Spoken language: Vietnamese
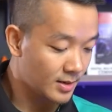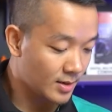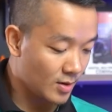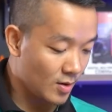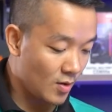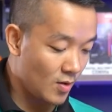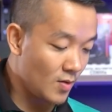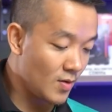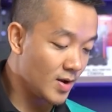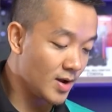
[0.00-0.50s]

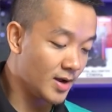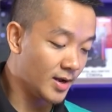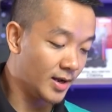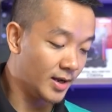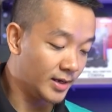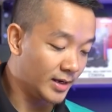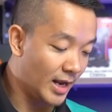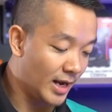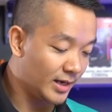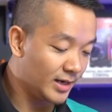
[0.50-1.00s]
Có
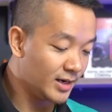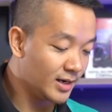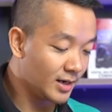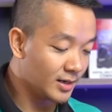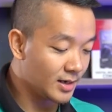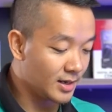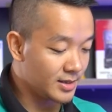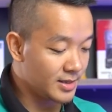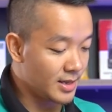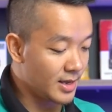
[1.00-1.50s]
hình ảnh
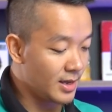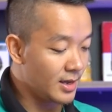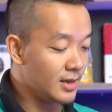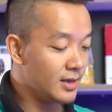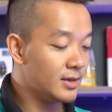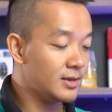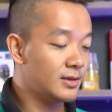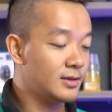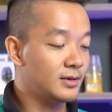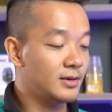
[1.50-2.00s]
rất là dễ
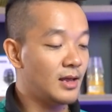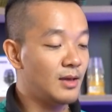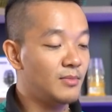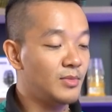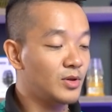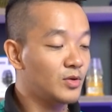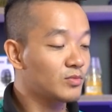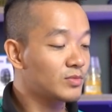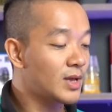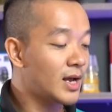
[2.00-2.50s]
để
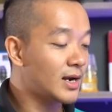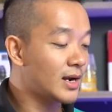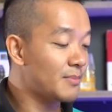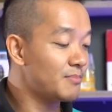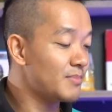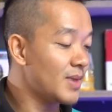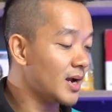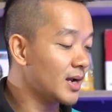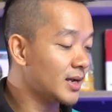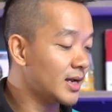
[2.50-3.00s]
mà chúng ta
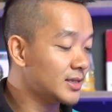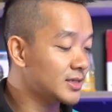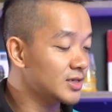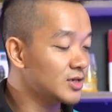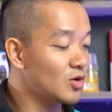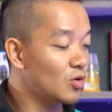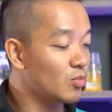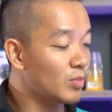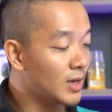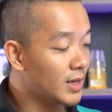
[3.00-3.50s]
nắm bắt cách sử
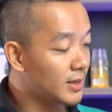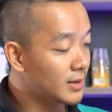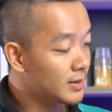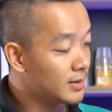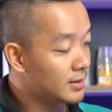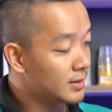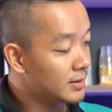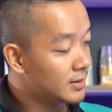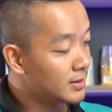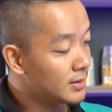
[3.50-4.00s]
dụng ha.
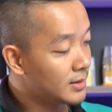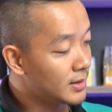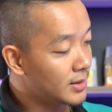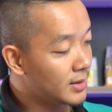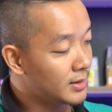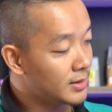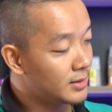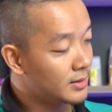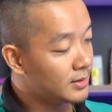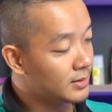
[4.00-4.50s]

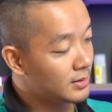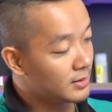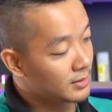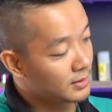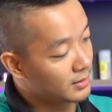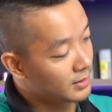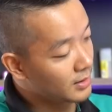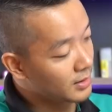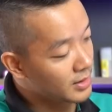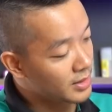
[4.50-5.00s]
Đây,
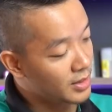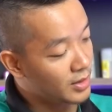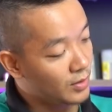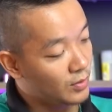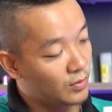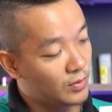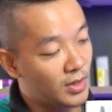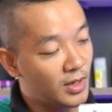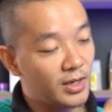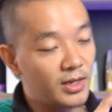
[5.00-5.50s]
rất
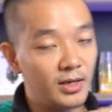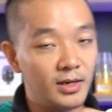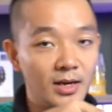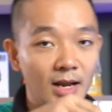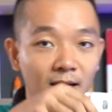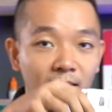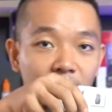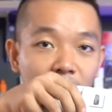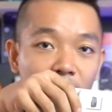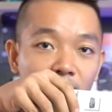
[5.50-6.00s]
nhiều những cái hình
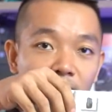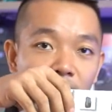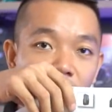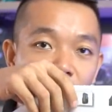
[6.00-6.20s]
ảnh này.